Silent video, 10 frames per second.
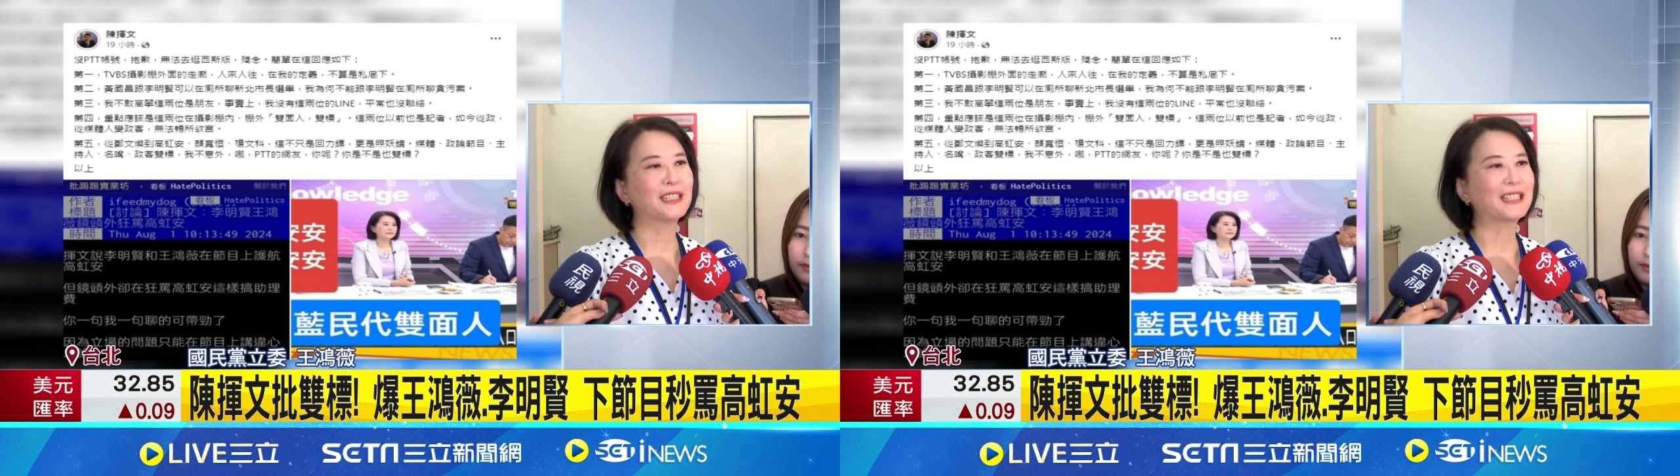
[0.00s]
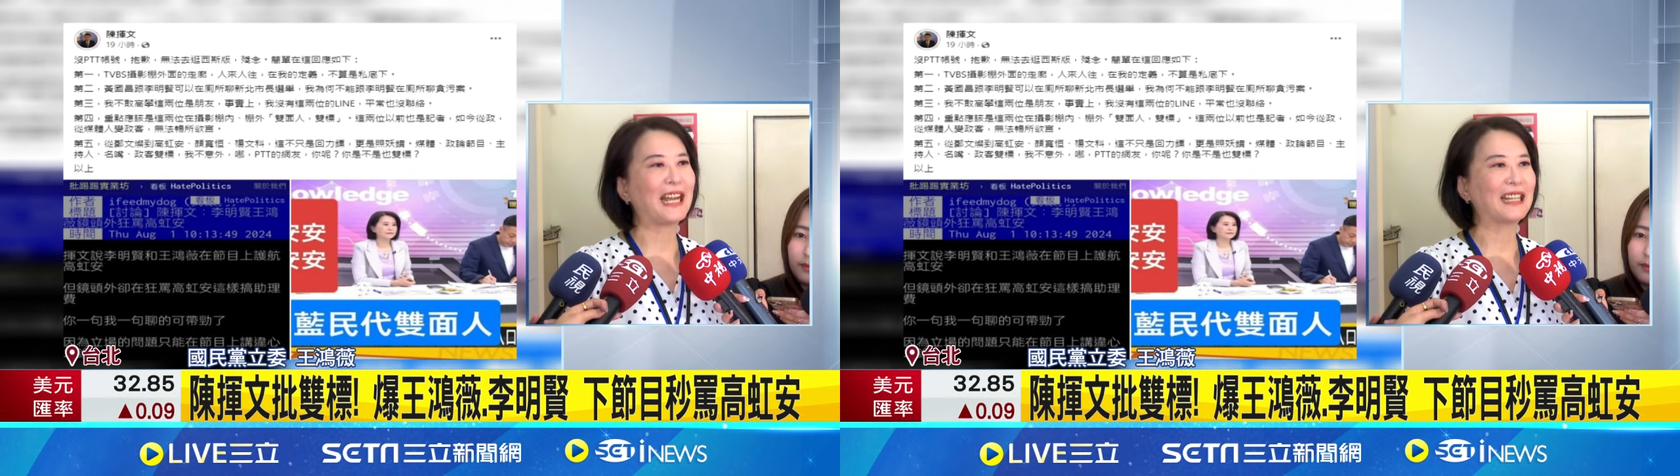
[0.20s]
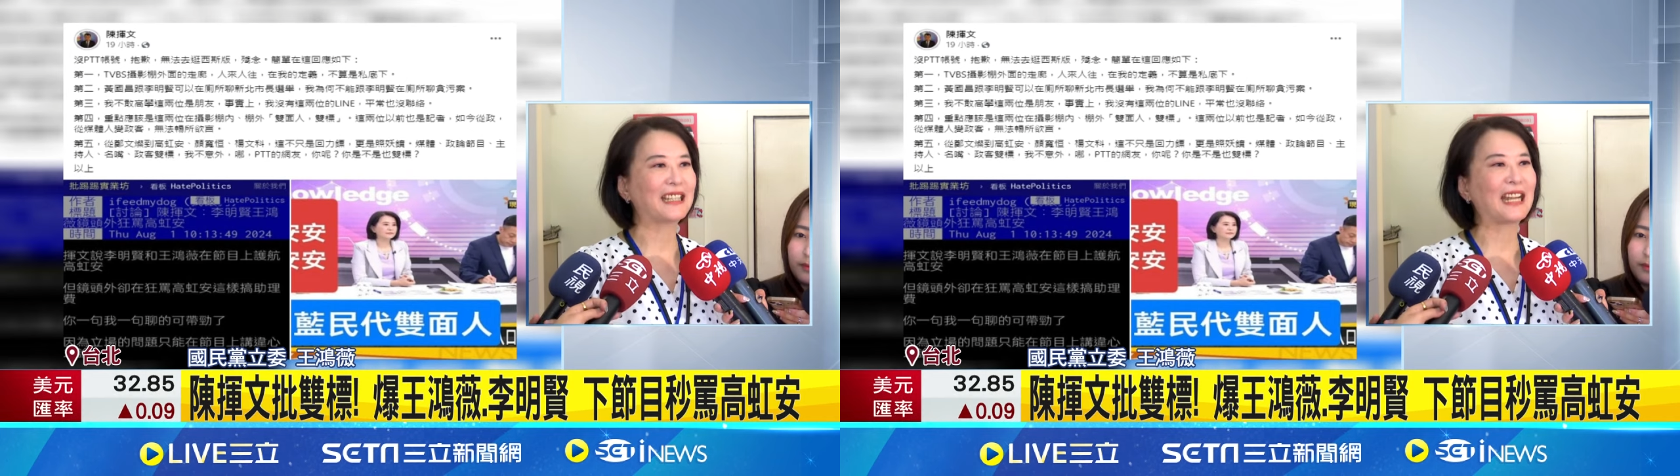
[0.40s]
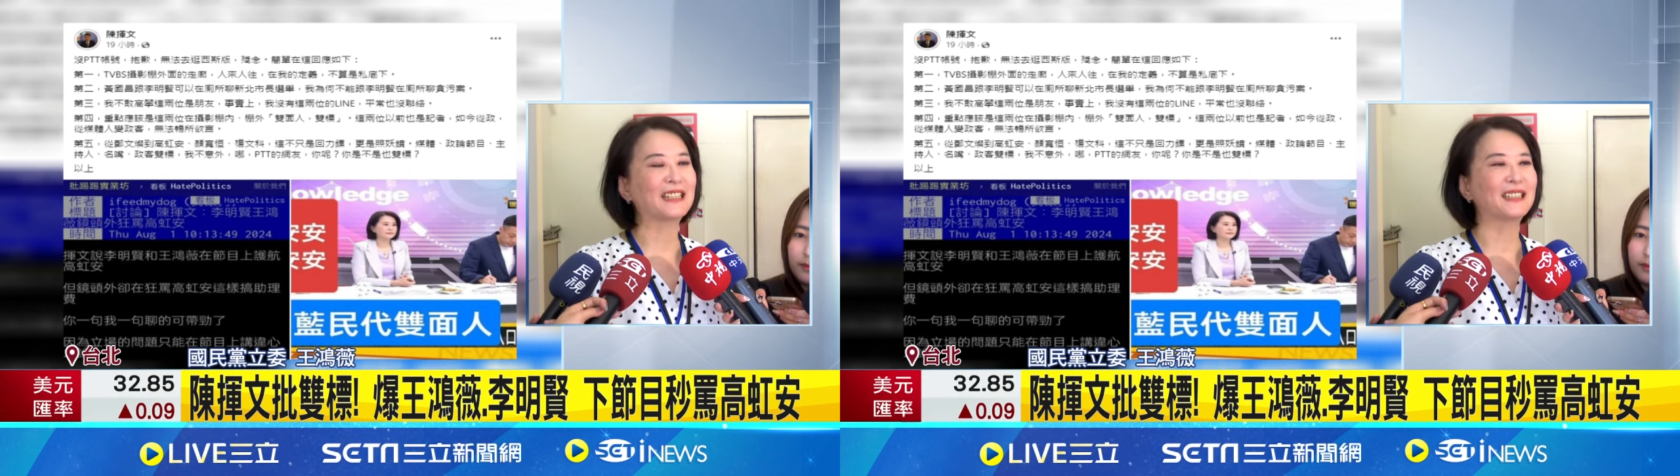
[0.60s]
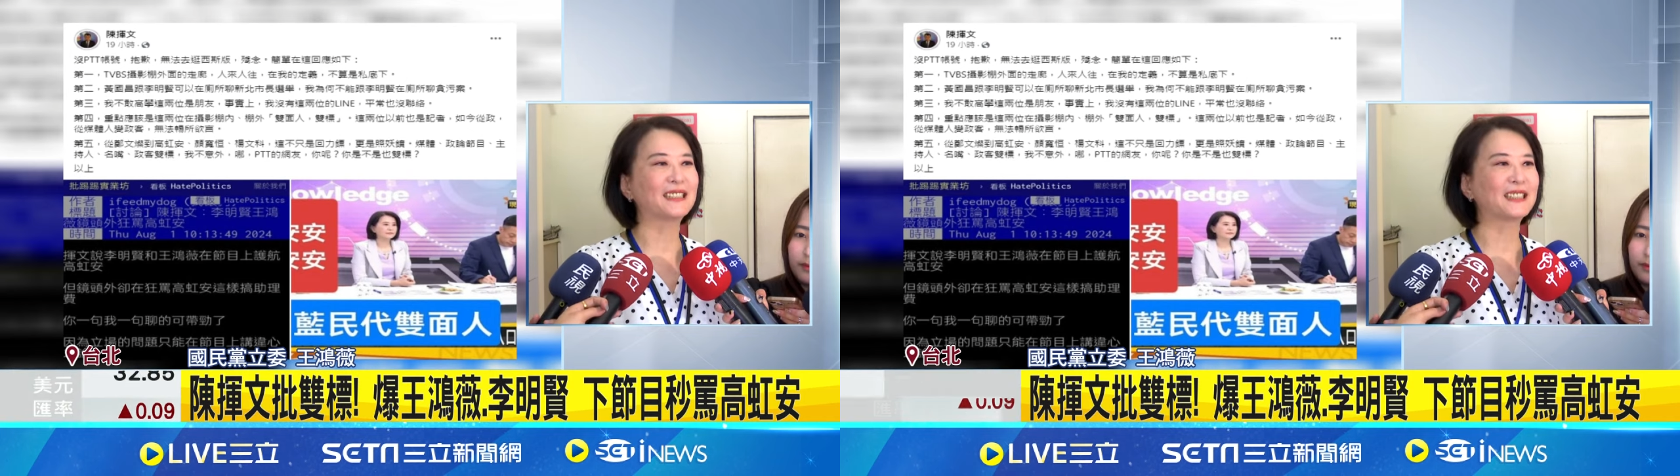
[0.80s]
那他他
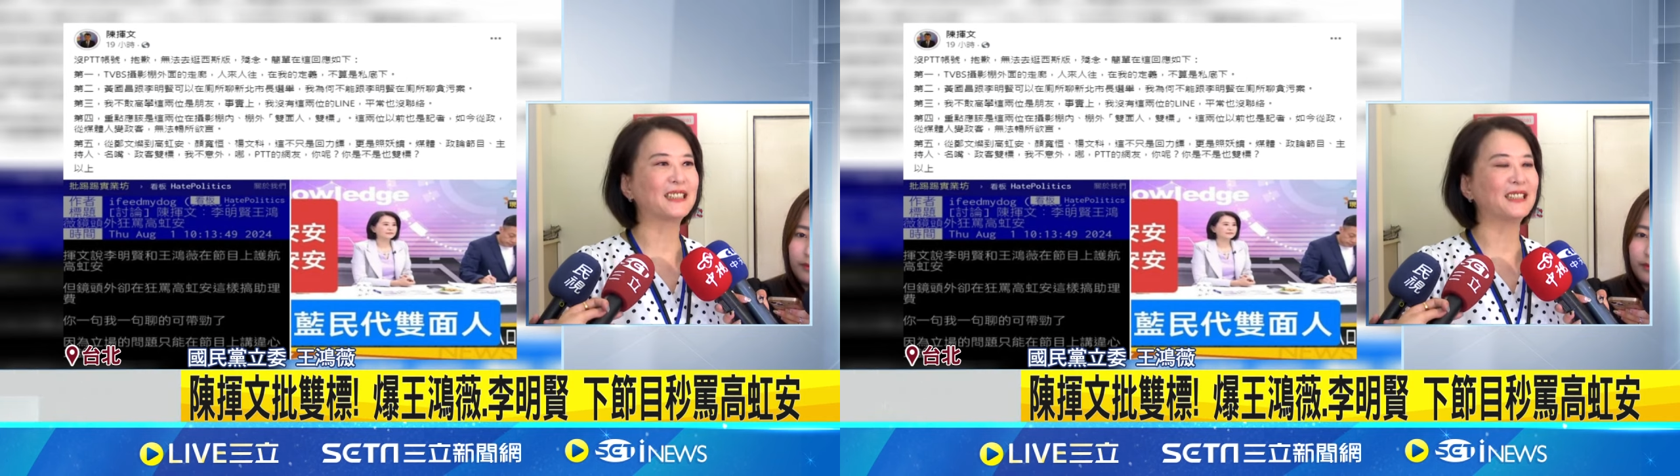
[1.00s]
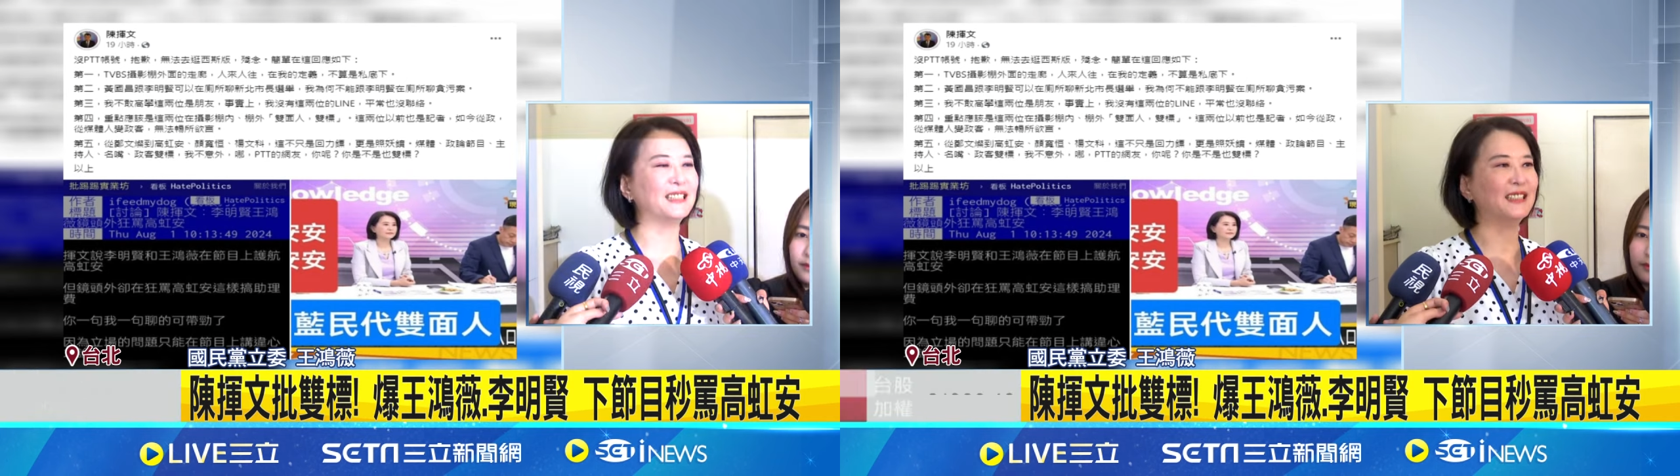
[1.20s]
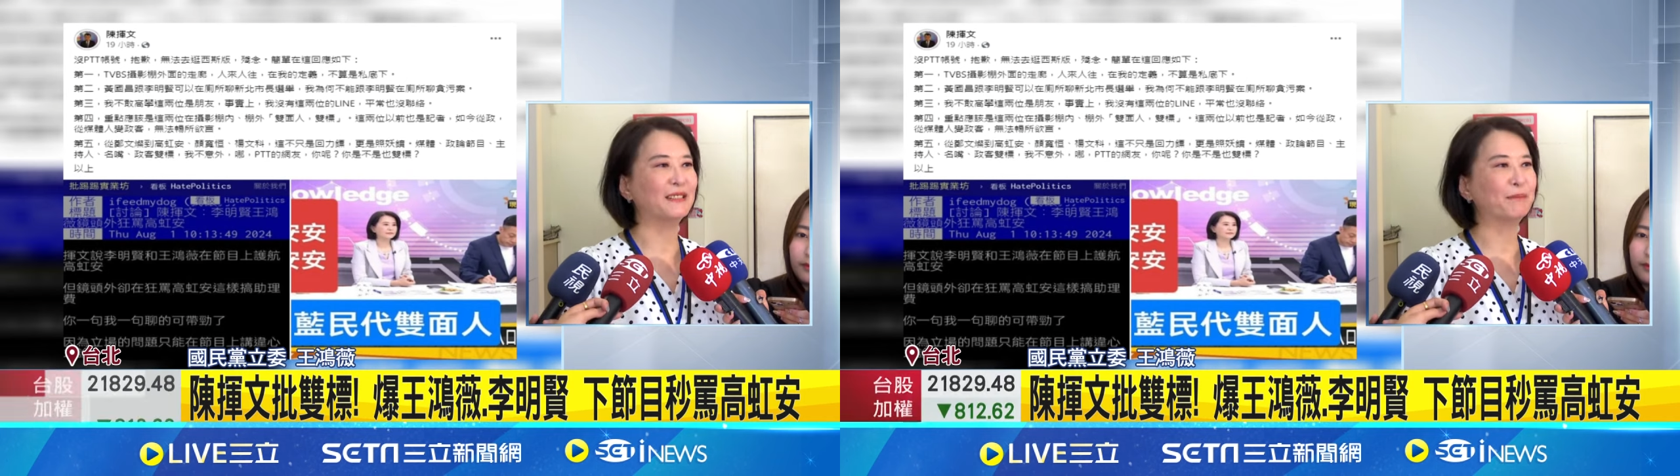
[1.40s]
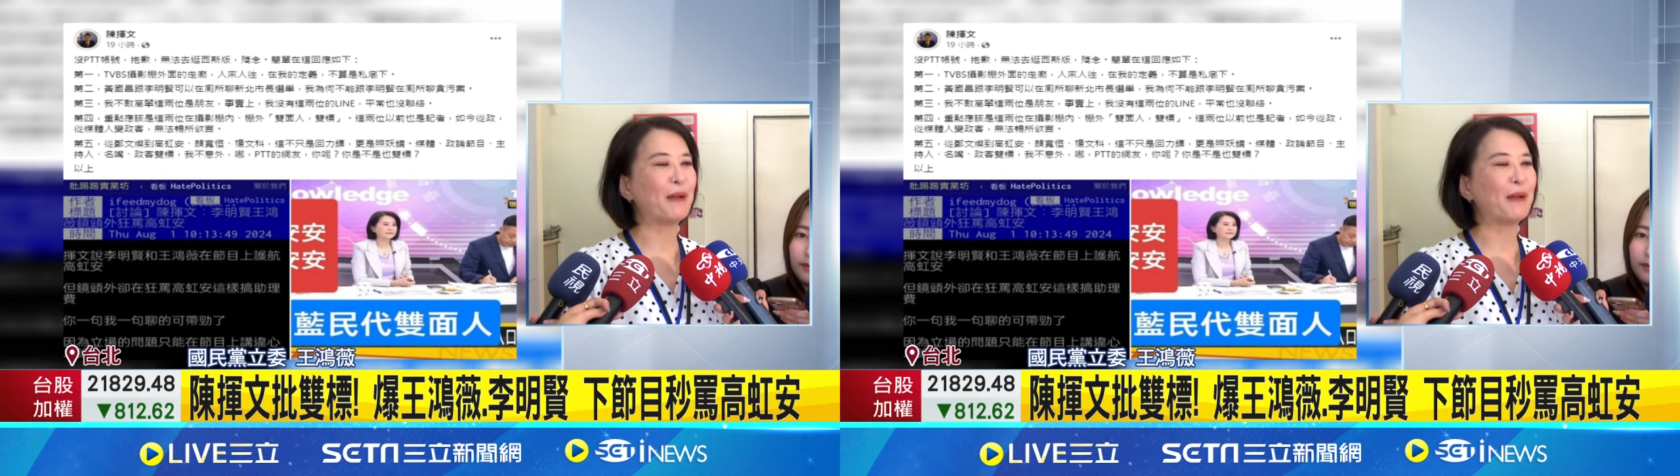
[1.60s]
的这个呃